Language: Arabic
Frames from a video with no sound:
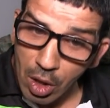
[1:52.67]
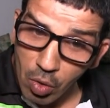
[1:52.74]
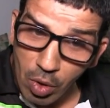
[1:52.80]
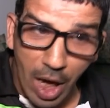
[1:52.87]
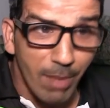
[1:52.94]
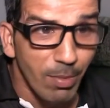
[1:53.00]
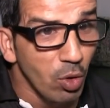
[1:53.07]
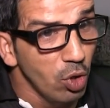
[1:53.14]

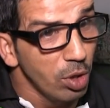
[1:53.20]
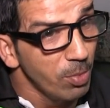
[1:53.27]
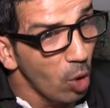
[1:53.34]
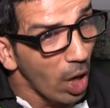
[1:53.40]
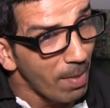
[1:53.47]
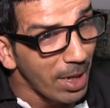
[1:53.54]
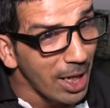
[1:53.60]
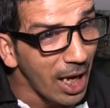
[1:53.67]
وعاملوني
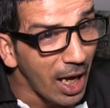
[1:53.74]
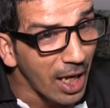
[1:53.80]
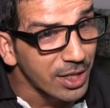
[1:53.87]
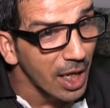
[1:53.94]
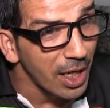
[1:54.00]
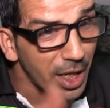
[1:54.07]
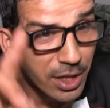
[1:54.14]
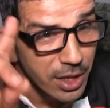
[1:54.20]
معامله
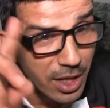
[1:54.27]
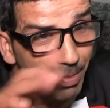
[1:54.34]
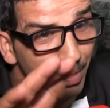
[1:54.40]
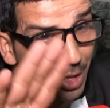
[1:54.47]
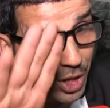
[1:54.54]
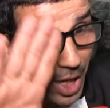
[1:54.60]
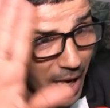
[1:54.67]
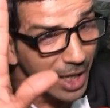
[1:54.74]
حسنه دي
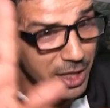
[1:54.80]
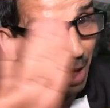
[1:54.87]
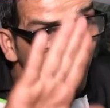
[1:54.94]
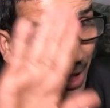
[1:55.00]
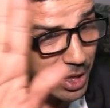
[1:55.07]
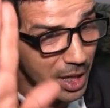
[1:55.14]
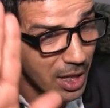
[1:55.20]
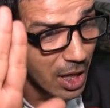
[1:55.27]
ما شهاده
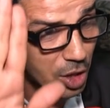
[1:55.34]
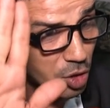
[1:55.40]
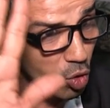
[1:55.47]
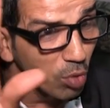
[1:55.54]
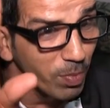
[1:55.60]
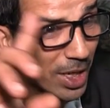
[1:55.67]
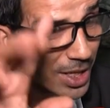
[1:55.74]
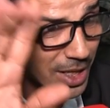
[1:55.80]
ما كاين لا
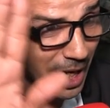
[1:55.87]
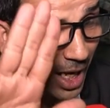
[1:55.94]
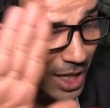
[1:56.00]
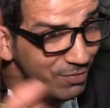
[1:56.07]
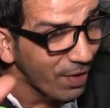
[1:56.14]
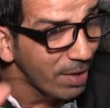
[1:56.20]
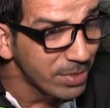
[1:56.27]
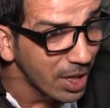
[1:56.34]
كذوب لا
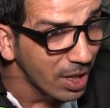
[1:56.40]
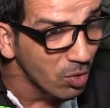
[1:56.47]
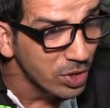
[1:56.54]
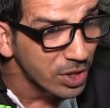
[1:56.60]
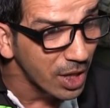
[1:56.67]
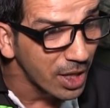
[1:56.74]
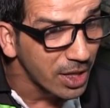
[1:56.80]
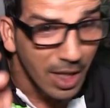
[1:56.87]
تلحاس فهمتي يا
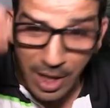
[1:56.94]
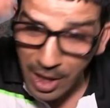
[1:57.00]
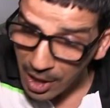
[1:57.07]
استاذ